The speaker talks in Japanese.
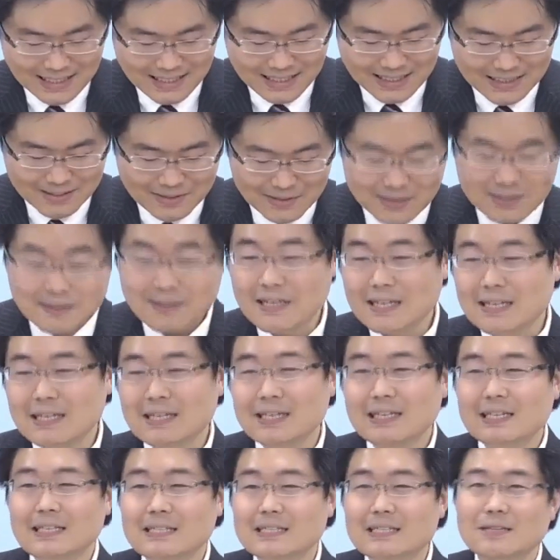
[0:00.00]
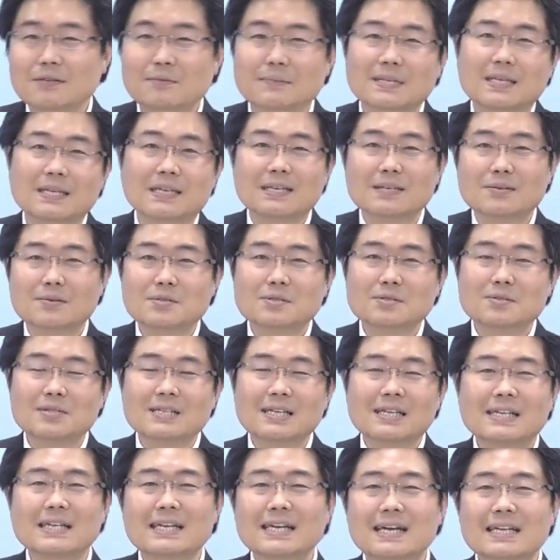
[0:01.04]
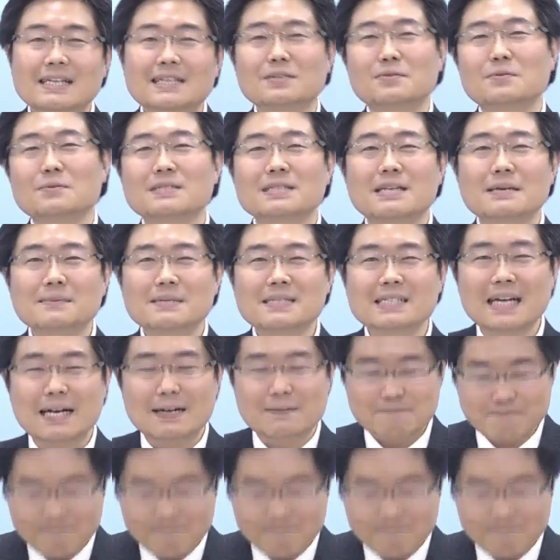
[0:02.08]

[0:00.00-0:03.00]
それでは、最後までご視聴いただきありがとうございました。